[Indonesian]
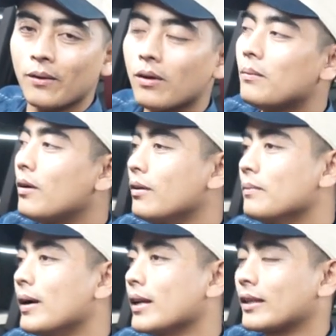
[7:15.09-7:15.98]
Gue mau
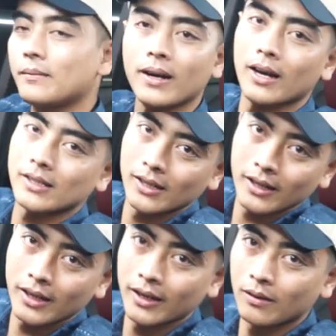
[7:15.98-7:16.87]
banyak terima kasih
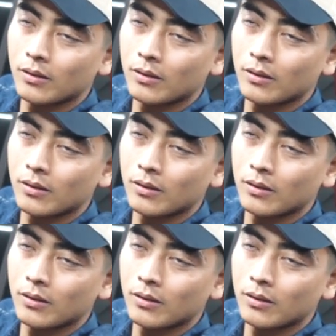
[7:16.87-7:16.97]
nih.